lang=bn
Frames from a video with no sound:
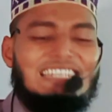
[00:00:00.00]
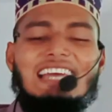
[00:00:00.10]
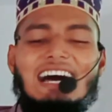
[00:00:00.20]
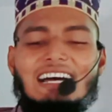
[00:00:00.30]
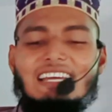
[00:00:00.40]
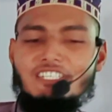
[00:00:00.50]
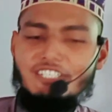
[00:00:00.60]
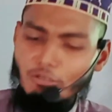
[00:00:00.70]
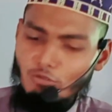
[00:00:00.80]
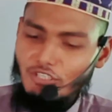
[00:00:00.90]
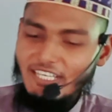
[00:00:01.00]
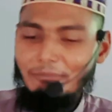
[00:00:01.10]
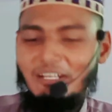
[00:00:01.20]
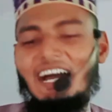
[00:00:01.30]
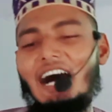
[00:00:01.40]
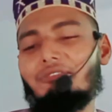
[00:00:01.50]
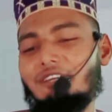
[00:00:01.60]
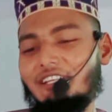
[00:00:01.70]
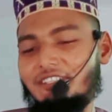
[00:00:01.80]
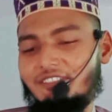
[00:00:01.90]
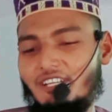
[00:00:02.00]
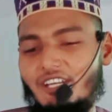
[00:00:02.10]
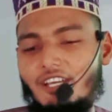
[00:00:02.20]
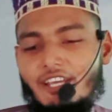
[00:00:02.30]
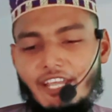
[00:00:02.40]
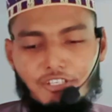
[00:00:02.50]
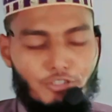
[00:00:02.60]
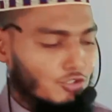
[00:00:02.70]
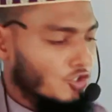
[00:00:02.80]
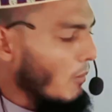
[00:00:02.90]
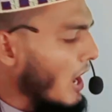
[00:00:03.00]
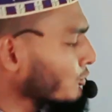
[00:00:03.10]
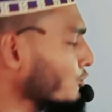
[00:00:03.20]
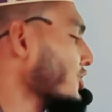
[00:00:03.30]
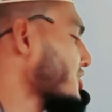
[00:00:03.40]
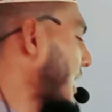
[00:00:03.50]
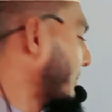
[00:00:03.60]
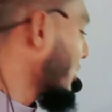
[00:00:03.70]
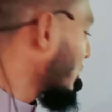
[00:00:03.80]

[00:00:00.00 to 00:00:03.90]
জানি না যেগুলো থেকে আমরা গা ফের এজন্য সবার উদ্দেশ্যে আমি